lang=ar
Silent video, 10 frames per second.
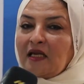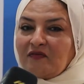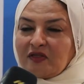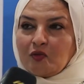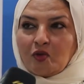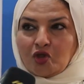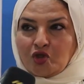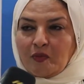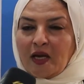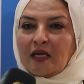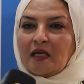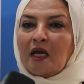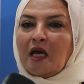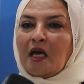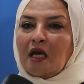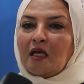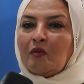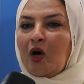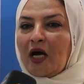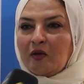النفسي والاجتماعي
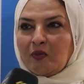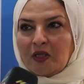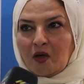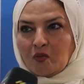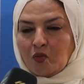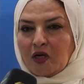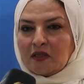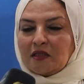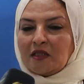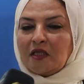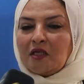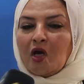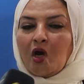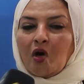للمحاربين أو المقاتلين